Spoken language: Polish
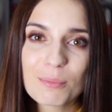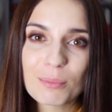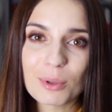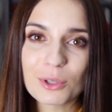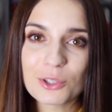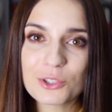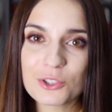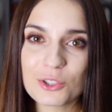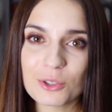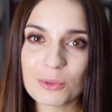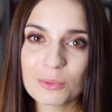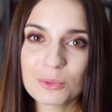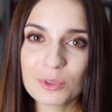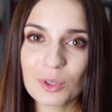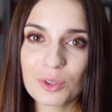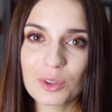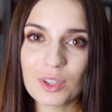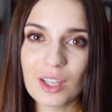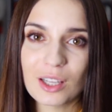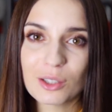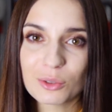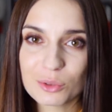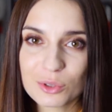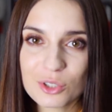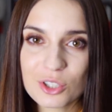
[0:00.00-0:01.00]
poziom
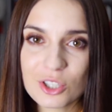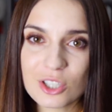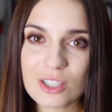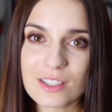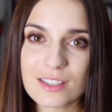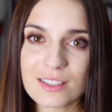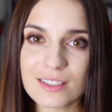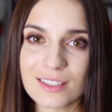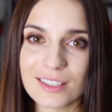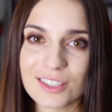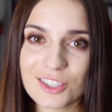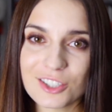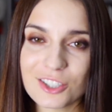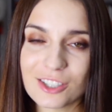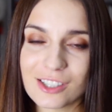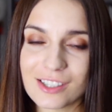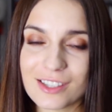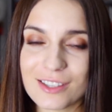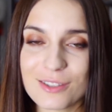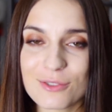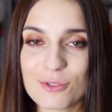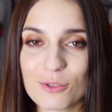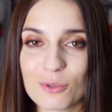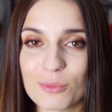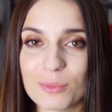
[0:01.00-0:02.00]
totalu 300,
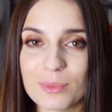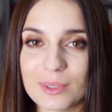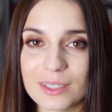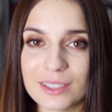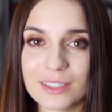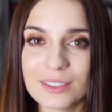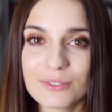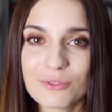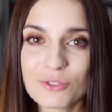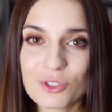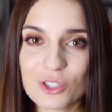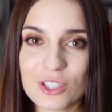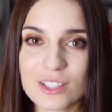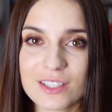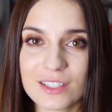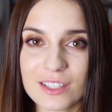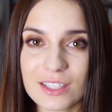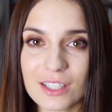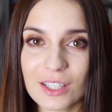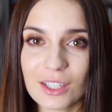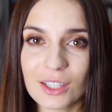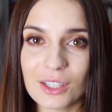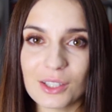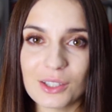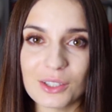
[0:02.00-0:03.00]
czyli sumy
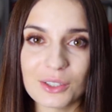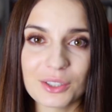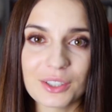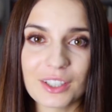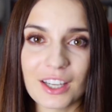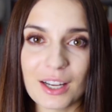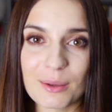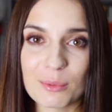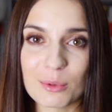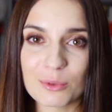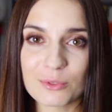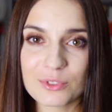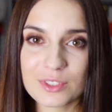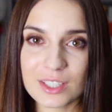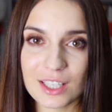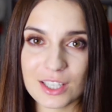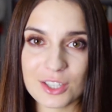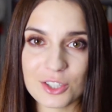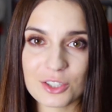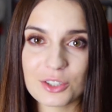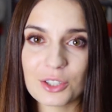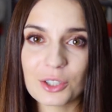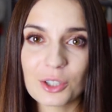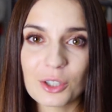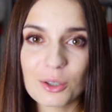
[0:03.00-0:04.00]
wszystkich kilogramów z
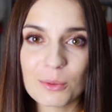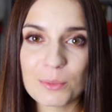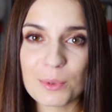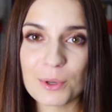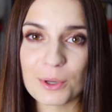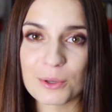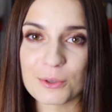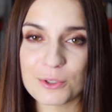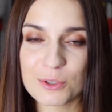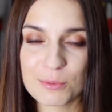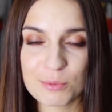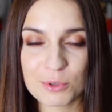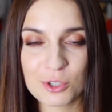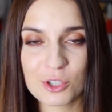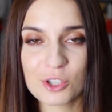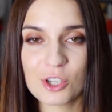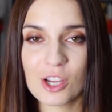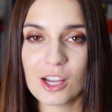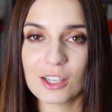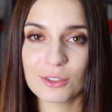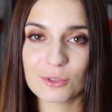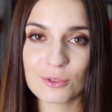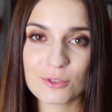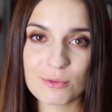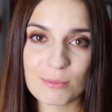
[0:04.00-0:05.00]
każdego boju, z
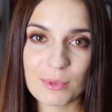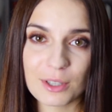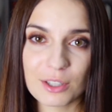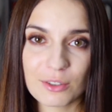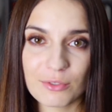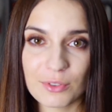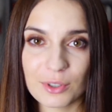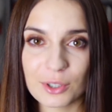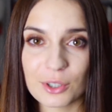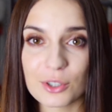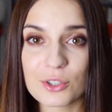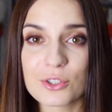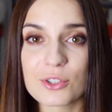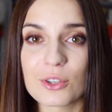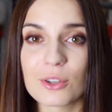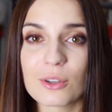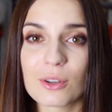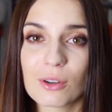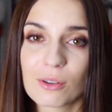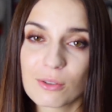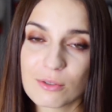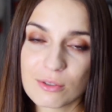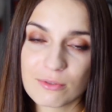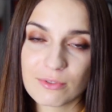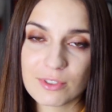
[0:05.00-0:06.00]
przysiadu, z martwego ciała,
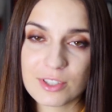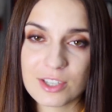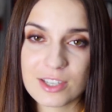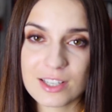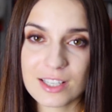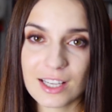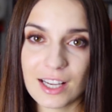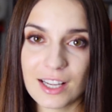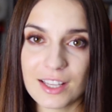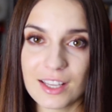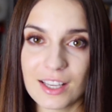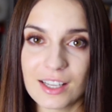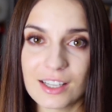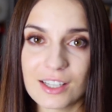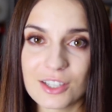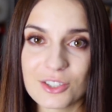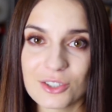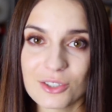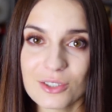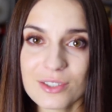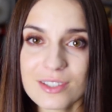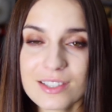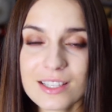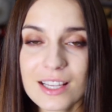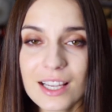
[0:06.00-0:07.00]
ciągu, z wyciskania
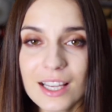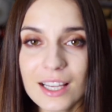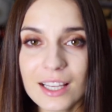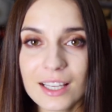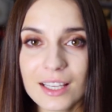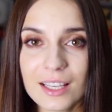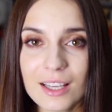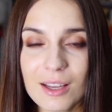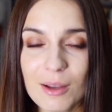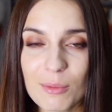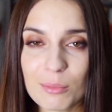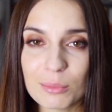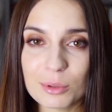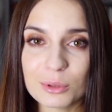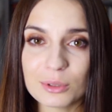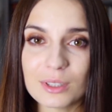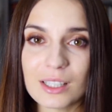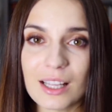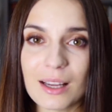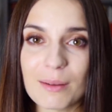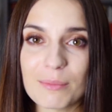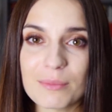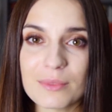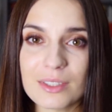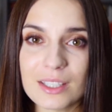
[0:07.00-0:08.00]
leżąc, był
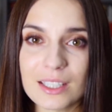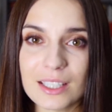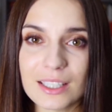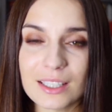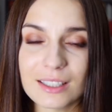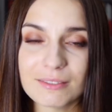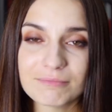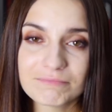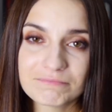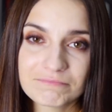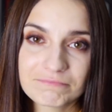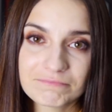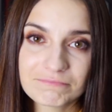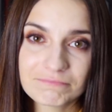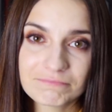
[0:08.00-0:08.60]
dla mnie